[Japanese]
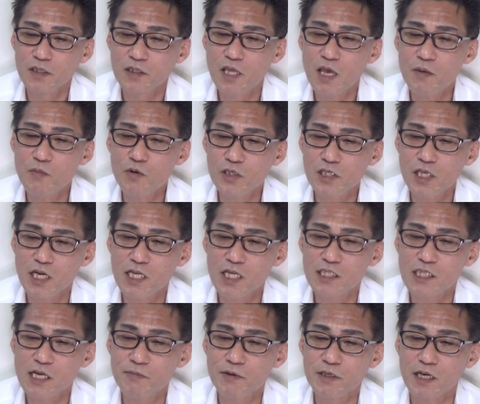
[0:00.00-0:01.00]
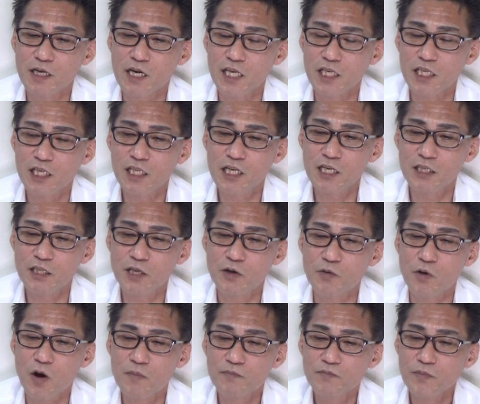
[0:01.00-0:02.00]
デモしたら捕まるからいきなり
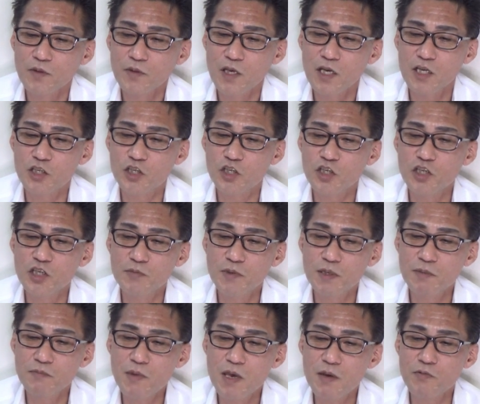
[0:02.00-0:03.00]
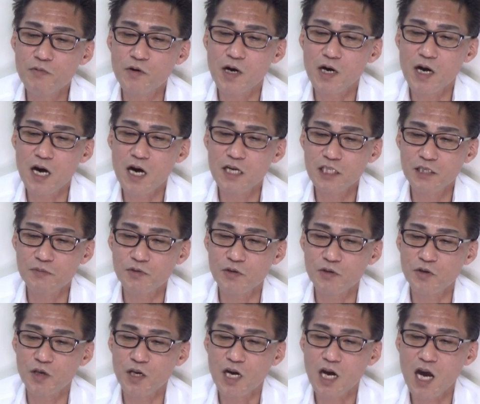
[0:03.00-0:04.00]
テロは。えー、住民名簿が各事務
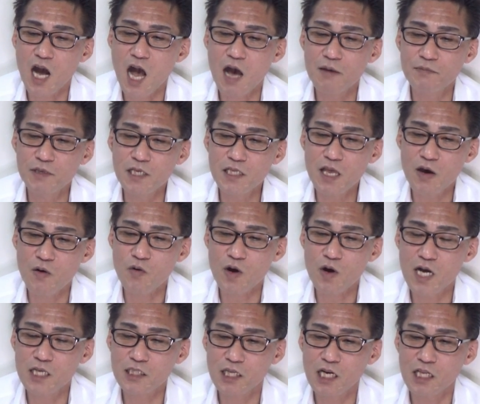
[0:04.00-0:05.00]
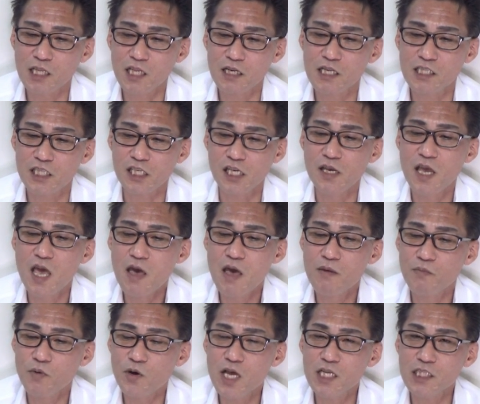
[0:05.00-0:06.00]
所に紙で保管されてるらしい。
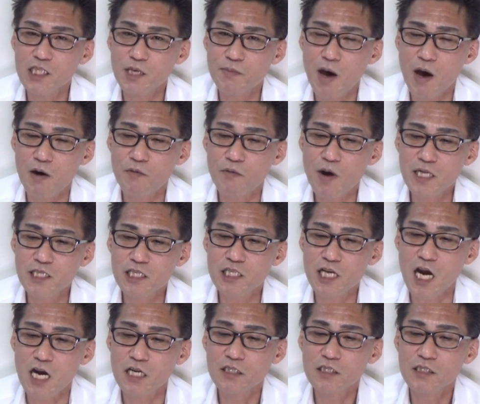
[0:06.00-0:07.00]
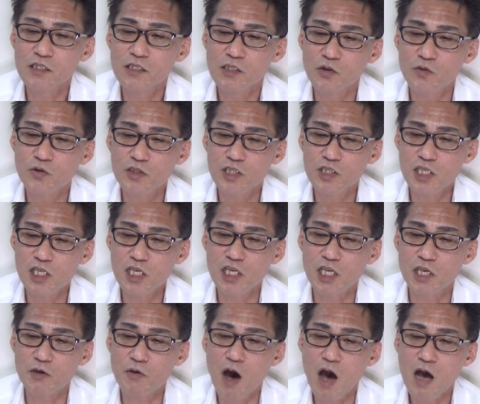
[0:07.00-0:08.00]
燃やせばワンちゃん、その地
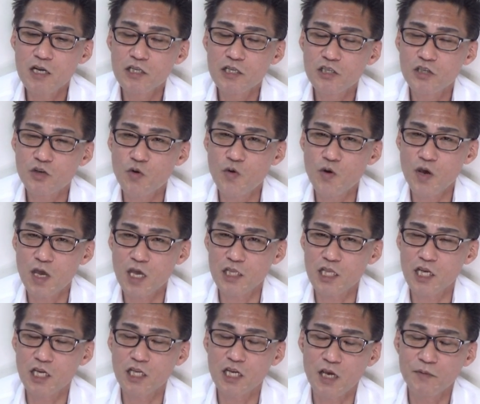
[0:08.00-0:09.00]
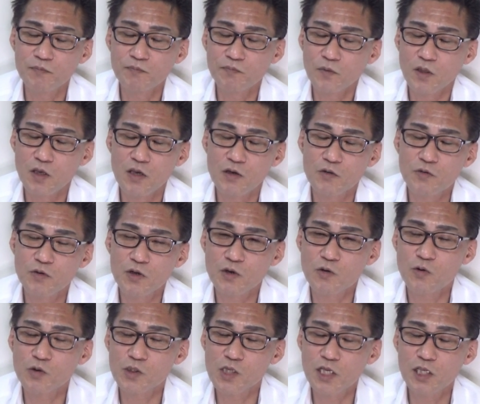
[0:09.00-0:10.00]
域は徴兵できない。えー、こ
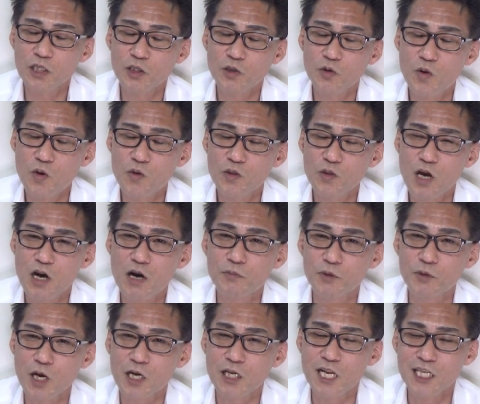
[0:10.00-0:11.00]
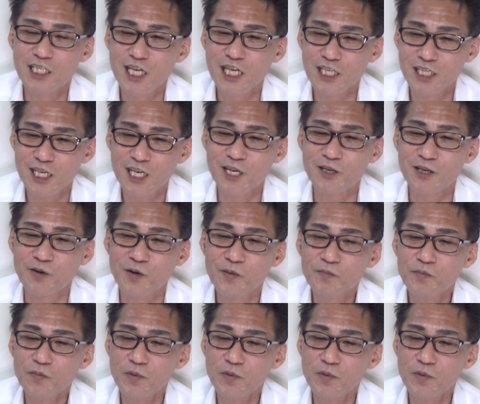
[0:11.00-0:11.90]
れ戸籍謄本なんかもなくなっちゃうんじゃないの、